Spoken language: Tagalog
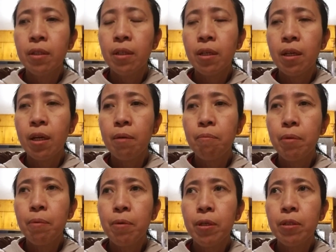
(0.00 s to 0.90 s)
Yeah, my
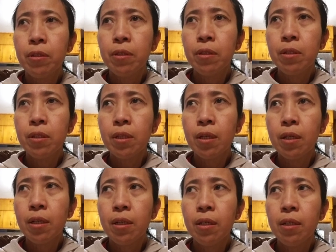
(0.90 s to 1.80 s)
brother is
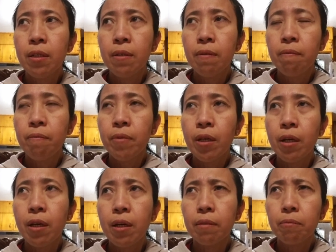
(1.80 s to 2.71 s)
uh,
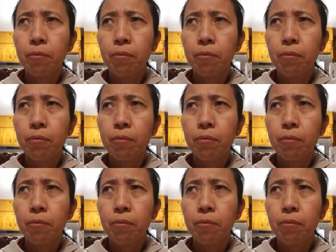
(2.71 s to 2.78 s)
uh,